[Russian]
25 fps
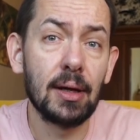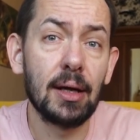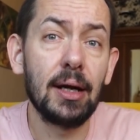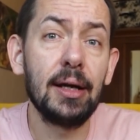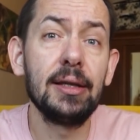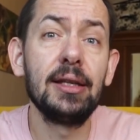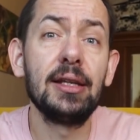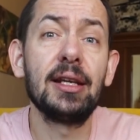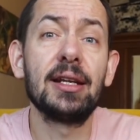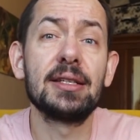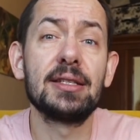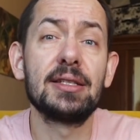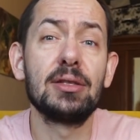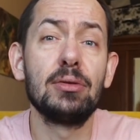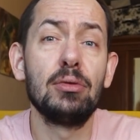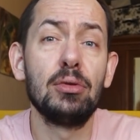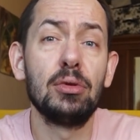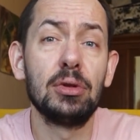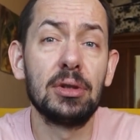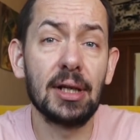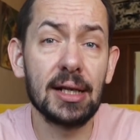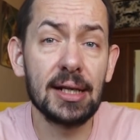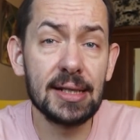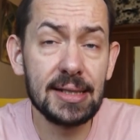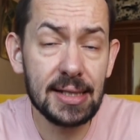Они
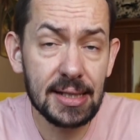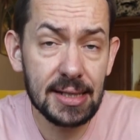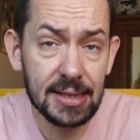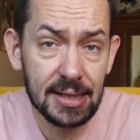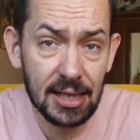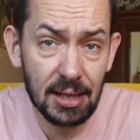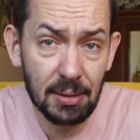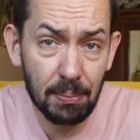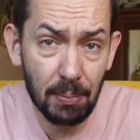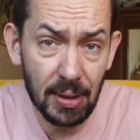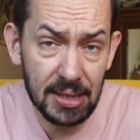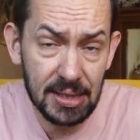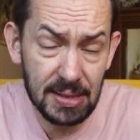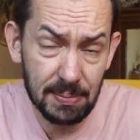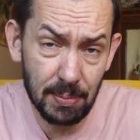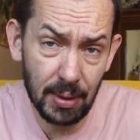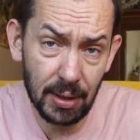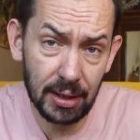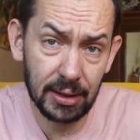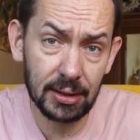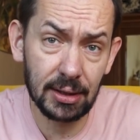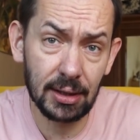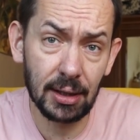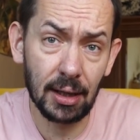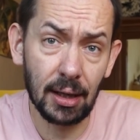раздают российские
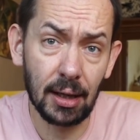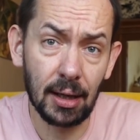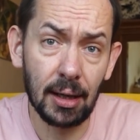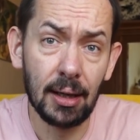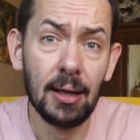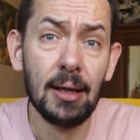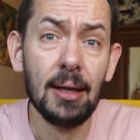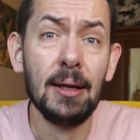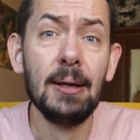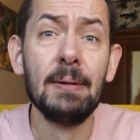паспорта,